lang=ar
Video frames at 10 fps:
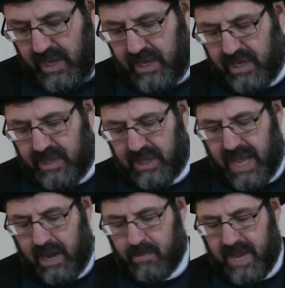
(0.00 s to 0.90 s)
ان
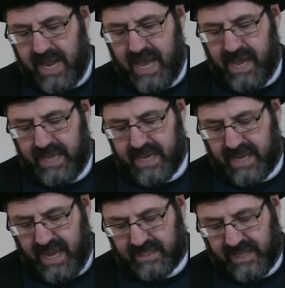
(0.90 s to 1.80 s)

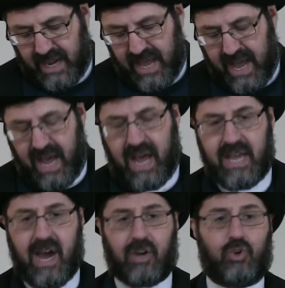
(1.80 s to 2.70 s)
الملائكه لا
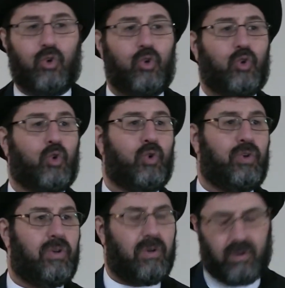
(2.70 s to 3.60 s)

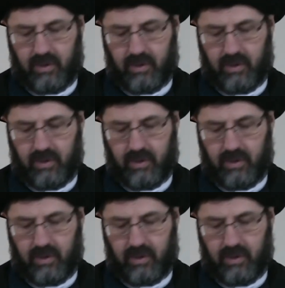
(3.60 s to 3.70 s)
ياكلون